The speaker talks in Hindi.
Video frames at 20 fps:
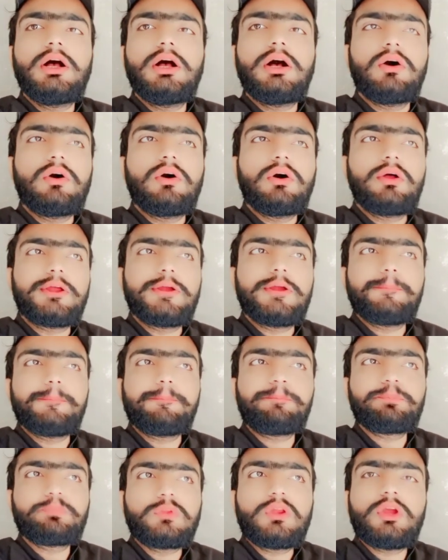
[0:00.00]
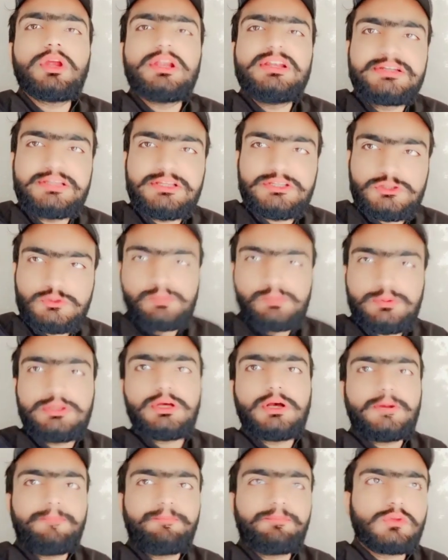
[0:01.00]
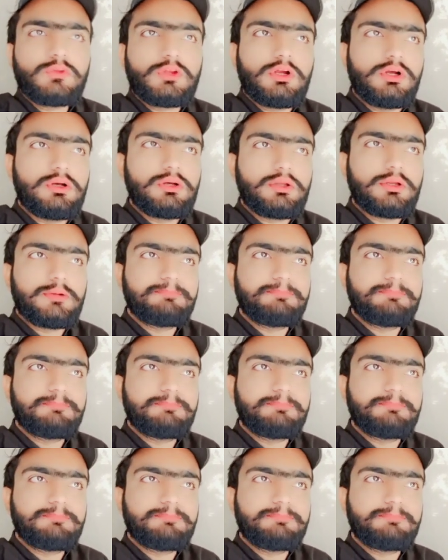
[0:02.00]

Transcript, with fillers: और इंटरेस्ट भी था और